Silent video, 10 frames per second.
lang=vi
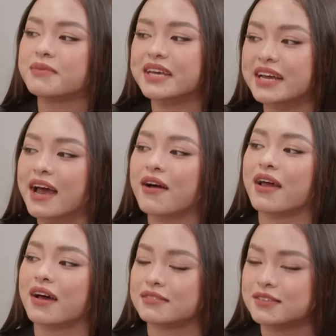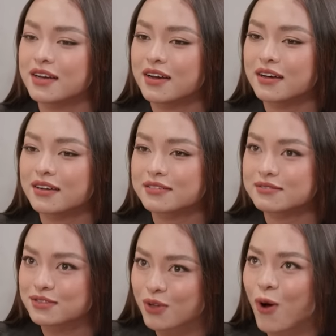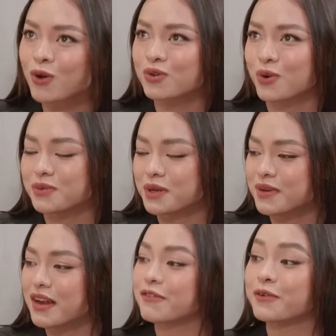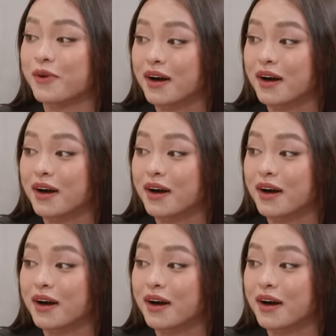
biết cái nào là tốt cũng giống như là phù